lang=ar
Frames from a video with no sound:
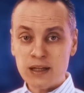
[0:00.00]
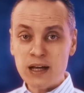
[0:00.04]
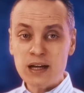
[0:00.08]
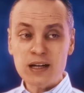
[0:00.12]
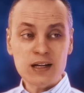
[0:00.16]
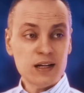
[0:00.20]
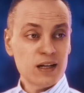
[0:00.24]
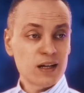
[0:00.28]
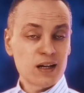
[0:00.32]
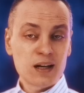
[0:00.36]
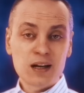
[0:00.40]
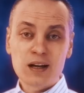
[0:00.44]

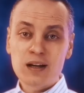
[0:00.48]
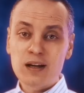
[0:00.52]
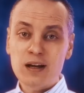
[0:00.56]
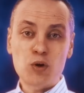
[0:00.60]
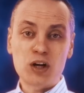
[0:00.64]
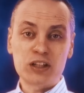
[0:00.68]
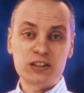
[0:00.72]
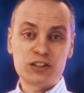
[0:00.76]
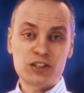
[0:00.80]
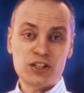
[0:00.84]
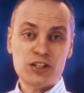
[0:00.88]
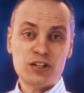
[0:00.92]
بالتالي
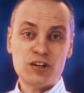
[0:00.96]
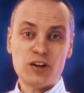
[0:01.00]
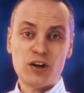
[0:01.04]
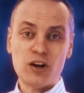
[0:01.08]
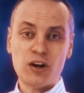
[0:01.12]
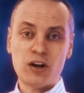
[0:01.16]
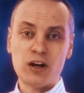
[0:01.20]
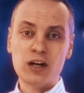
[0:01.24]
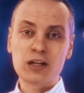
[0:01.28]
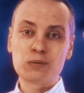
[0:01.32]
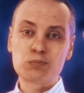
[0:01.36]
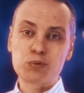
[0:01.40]
المهندسين
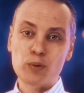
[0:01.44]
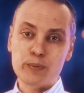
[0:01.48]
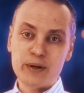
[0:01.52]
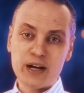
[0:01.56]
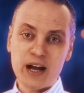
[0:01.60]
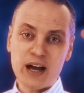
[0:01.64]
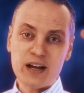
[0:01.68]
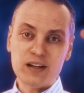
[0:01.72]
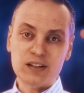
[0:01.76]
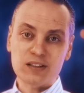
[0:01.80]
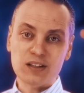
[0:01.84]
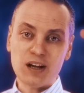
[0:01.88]
غضبوا
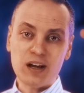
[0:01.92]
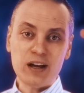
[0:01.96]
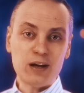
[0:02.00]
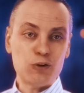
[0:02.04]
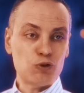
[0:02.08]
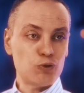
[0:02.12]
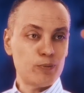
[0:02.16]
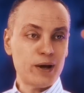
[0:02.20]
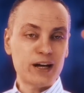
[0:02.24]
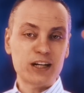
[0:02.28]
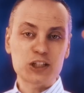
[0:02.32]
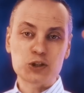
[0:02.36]
من هاني
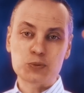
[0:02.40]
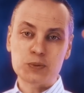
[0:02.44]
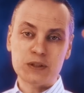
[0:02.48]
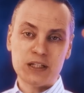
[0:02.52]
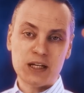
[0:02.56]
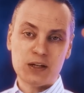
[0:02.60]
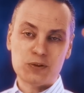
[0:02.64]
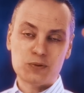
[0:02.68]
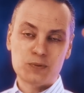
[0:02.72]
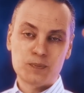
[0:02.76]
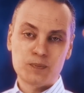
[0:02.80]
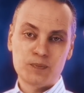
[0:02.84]
ضاحي والمجلس
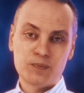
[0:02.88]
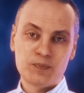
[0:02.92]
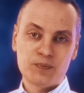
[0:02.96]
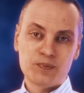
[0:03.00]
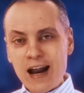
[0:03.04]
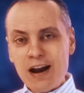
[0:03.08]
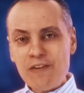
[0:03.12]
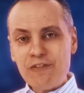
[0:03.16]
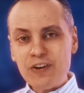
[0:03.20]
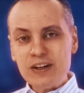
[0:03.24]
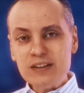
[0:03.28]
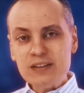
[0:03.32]
بتاعه
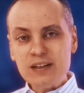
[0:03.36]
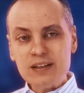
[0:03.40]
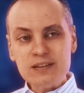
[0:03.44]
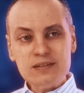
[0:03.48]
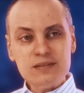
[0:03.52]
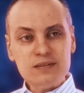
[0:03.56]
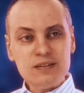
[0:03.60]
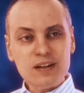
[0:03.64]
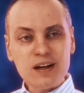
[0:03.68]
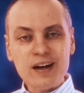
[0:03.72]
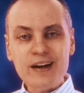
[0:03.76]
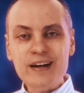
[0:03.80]
خلال
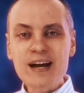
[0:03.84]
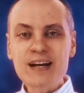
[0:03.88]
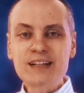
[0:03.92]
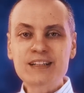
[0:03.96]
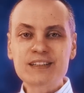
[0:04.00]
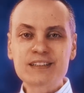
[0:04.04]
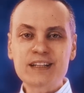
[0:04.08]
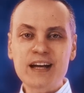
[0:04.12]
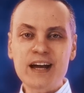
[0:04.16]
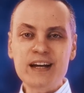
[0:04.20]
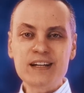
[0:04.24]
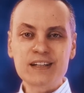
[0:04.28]
فترة
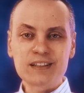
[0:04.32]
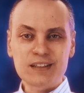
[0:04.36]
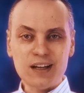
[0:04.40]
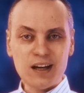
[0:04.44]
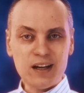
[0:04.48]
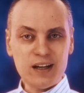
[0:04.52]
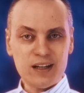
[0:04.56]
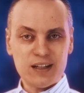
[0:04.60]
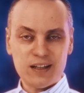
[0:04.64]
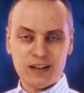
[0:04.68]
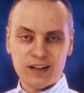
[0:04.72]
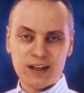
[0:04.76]
قيادة هاني
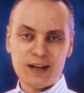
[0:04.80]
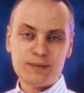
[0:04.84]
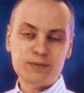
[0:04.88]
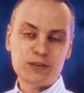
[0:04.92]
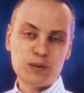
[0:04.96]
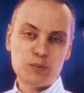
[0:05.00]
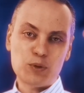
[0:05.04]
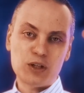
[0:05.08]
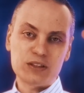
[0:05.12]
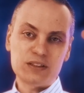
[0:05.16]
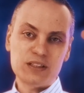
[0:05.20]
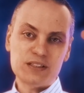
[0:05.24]
ضاحي
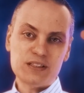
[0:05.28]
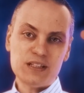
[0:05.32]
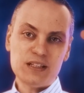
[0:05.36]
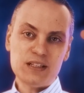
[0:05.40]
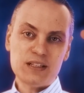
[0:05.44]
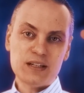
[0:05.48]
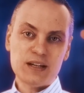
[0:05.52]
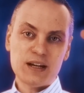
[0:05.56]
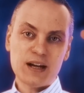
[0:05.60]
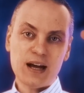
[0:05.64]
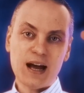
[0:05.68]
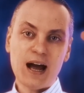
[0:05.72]
لنقابة
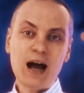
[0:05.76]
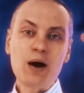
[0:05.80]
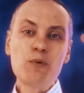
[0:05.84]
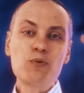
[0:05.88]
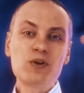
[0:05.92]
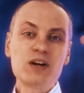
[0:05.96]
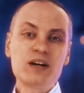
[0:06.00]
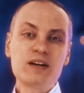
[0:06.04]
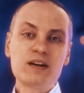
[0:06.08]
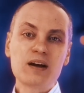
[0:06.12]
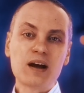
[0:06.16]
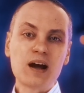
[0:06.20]
المهندسين
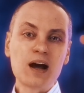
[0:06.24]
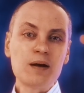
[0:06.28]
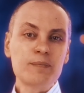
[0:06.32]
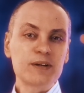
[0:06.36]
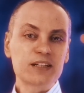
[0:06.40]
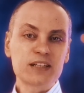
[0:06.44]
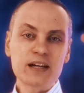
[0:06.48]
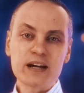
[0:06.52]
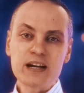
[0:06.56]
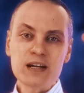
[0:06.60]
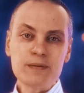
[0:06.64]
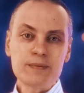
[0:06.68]
حول
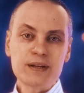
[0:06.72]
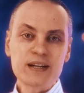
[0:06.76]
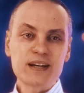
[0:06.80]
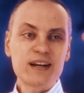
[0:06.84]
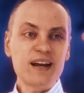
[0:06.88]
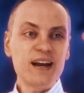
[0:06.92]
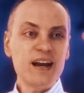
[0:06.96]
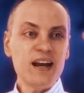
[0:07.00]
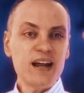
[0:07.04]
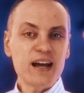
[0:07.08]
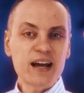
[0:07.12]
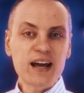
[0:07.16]
النقابة
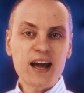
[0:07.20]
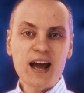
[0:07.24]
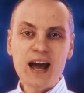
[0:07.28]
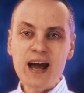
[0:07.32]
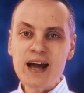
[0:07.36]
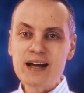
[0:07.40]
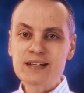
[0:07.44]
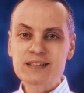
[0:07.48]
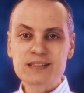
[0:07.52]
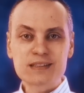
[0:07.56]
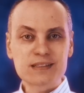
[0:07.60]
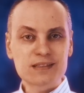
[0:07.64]
تقريبا
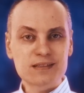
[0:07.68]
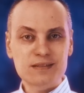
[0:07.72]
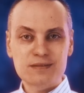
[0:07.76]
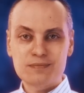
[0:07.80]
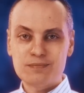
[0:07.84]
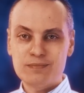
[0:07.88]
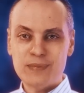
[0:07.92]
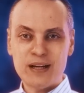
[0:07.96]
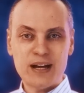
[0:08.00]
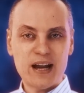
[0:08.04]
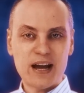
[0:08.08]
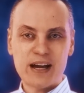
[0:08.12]

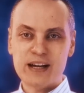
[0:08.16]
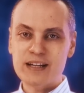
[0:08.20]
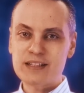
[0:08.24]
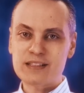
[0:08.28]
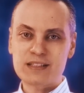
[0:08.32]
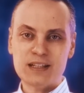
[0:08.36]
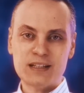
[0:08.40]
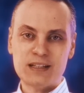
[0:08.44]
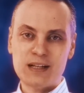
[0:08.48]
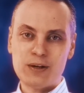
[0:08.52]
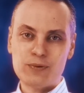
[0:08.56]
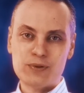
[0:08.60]
لجهاز من
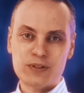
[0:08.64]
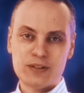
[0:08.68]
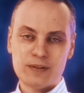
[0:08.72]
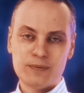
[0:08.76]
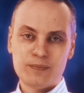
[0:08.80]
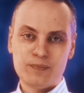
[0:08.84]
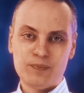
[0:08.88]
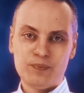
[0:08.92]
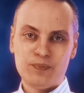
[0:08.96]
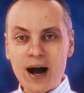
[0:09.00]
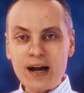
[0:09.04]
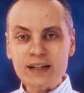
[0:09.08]
أجهزة الدولة
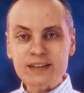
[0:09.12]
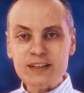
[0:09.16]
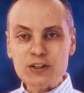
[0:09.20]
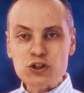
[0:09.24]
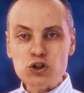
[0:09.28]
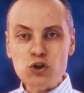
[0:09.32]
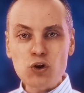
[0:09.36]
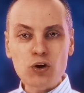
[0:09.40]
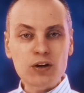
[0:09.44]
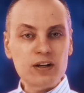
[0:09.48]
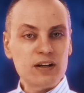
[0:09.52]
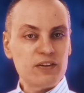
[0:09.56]
وحتى
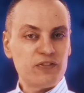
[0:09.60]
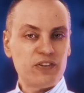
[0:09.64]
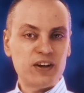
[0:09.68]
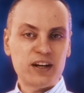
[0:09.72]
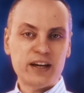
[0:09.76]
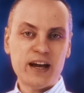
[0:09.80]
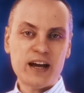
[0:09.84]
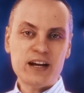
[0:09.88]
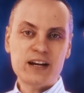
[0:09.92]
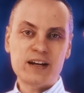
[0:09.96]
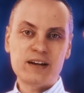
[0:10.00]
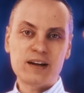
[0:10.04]
الشغل
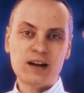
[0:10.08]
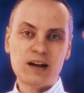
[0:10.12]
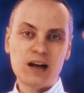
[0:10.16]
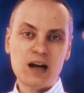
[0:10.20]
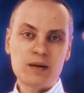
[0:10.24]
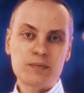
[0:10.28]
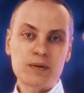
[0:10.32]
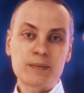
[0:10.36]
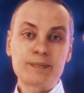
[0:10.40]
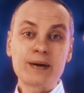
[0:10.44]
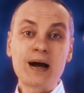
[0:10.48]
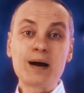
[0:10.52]
في لجان
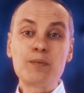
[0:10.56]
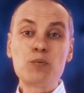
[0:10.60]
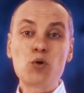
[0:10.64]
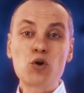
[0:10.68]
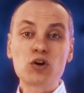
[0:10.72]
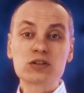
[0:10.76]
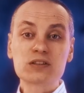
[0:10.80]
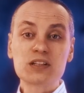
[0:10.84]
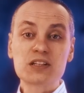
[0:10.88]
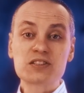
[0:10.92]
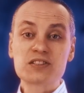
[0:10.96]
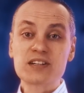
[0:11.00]
النقابة بقى
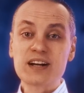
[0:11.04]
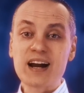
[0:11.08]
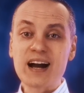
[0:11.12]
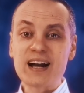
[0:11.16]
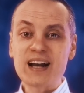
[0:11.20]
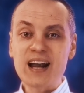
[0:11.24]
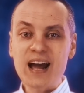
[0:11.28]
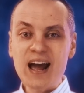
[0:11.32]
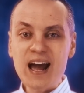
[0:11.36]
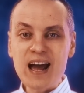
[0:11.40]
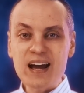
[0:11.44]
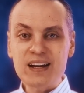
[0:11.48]
مقتصر
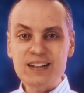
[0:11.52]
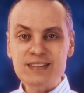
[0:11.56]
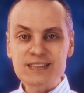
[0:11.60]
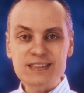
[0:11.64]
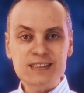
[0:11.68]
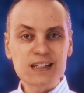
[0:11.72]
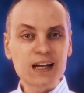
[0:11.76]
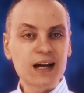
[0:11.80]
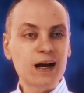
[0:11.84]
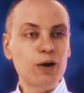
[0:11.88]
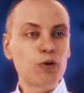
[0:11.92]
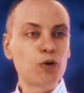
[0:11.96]
على أهل
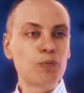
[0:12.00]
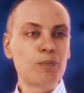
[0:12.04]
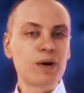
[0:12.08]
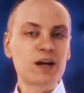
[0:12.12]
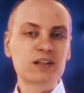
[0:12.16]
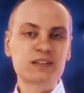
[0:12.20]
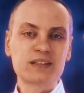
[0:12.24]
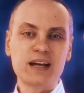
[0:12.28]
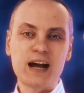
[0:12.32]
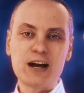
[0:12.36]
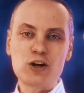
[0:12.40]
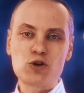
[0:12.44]
الثقة
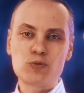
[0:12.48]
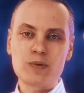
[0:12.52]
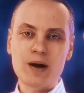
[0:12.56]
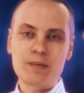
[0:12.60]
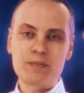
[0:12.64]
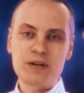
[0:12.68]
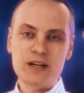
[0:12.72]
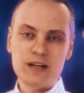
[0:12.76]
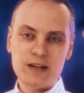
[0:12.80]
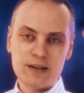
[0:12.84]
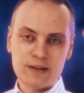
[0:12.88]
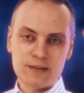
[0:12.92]
والمرضي
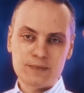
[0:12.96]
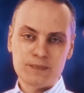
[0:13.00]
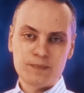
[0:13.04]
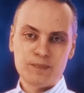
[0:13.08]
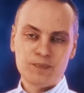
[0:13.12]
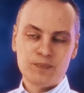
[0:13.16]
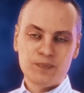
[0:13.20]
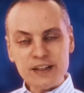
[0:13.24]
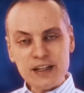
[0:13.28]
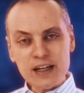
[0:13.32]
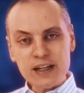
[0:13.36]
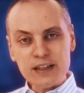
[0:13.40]
عنهم أمنيا
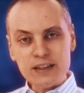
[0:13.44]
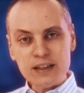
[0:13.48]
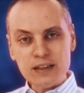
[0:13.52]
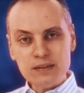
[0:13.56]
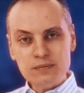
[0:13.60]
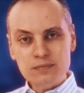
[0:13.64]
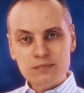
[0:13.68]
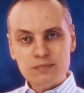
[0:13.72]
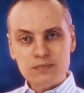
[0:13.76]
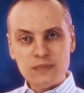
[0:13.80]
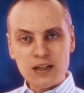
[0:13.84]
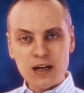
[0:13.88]
نتيجة
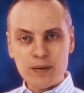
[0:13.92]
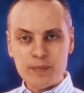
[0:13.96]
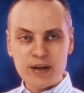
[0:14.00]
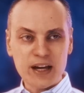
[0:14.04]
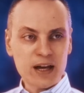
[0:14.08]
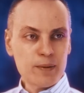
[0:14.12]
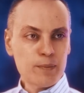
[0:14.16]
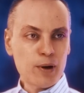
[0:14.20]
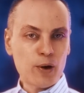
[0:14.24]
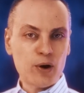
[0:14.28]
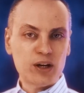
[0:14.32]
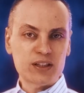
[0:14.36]
ده
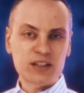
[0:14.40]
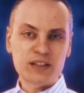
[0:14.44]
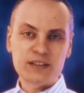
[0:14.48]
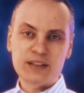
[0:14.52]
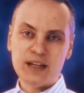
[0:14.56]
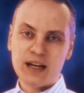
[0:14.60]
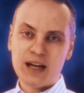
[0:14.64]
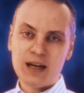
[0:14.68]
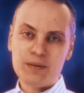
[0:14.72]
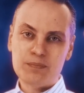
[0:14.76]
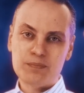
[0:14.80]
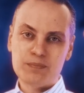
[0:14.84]
لما جه موعد
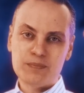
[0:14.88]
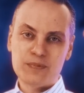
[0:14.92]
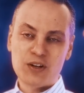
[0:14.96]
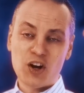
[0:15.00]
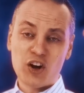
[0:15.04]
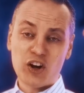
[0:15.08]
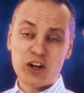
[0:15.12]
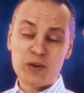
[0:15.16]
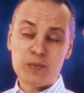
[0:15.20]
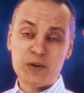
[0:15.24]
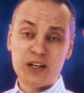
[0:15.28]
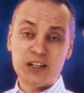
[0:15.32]
انتخاب
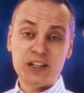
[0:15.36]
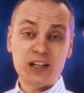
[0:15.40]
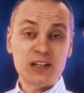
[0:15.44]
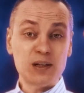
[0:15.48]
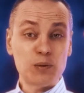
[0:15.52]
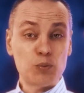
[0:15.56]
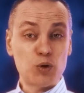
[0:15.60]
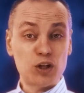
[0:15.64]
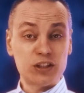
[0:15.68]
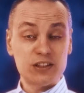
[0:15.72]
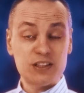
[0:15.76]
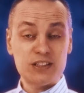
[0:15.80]
نقيب
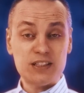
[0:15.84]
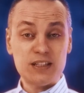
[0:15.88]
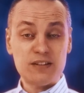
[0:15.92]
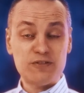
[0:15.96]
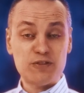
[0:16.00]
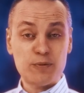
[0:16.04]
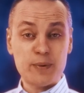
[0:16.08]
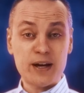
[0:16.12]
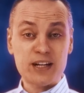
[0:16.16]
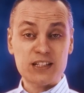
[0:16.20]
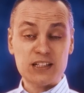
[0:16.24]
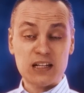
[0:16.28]
جديد
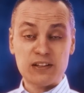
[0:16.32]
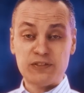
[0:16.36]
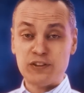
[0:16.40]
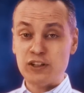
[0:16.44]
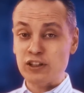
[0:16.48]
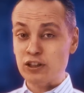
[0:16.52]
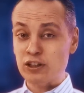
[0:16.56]
للمهندسين في مارس